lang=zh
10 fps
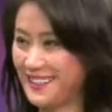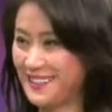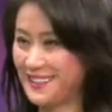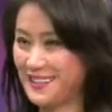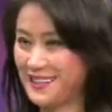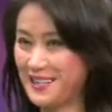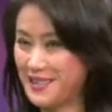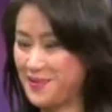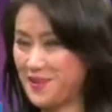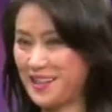呃，刚
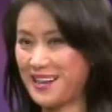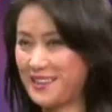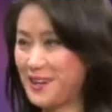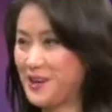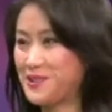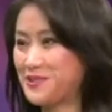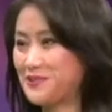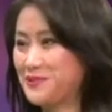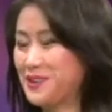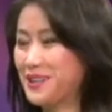才我们也看到好几
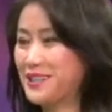幅，